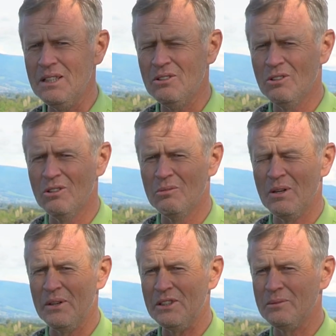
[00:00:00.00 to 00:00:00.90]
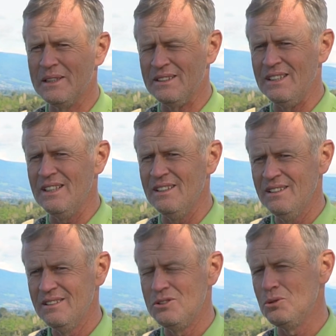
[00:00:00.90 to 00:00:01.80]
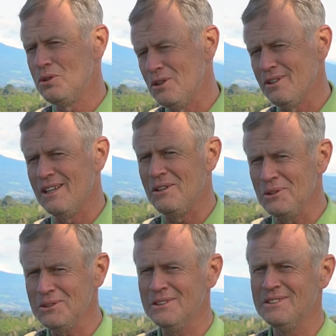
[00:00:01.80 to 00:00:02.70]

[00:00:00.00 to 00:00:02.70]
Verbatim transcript: hijo Mauricio Martínez Jr. de la Hoz,